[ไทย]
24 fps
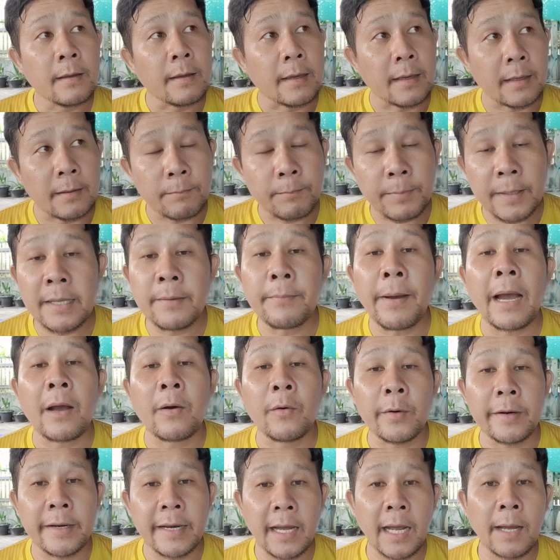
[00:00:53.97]
เห็นพี่บางค
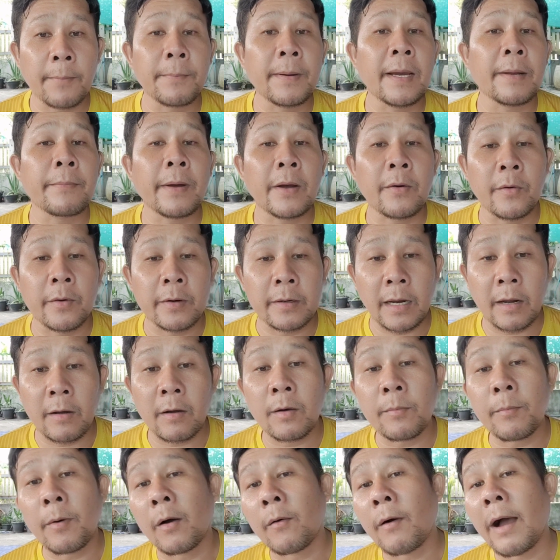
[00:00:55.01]
นนะครับเพื่อนบางคนเขา
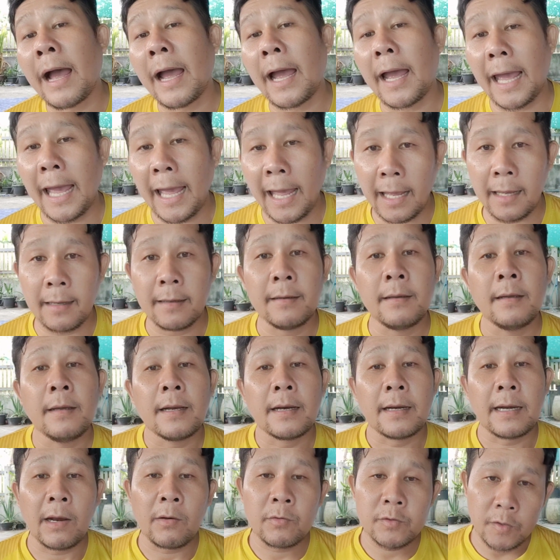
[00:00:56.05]
ก็บอกว่าอ่ะ
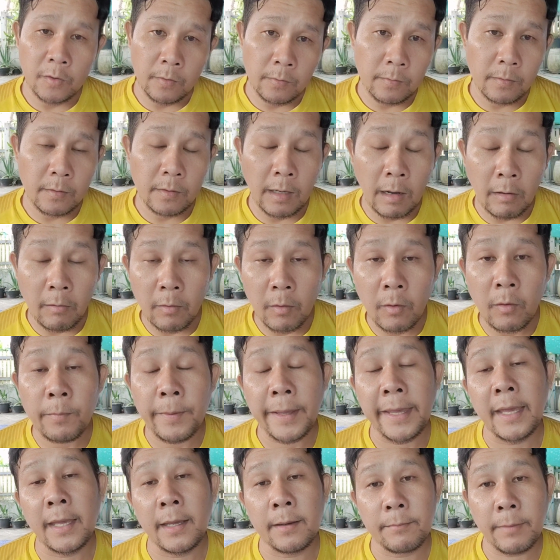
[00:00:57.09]
เราสงเราลงเพ
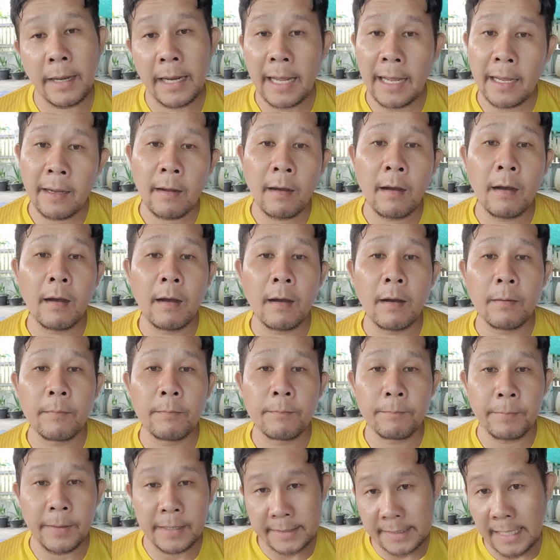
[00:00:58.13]
ลงบางครั้งก็
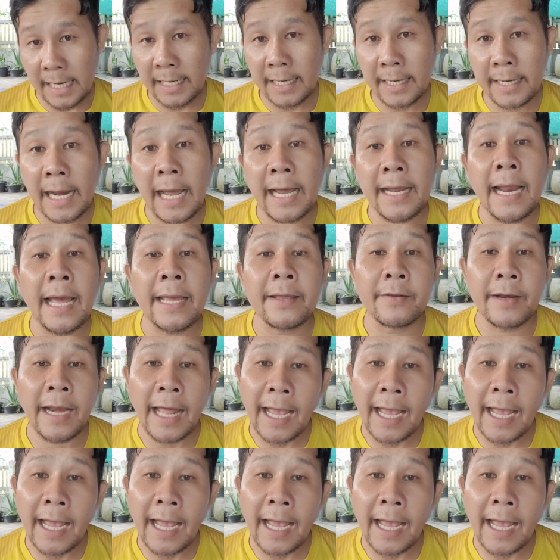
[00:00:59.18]
เปิดสร้างรายได้ได้อยู่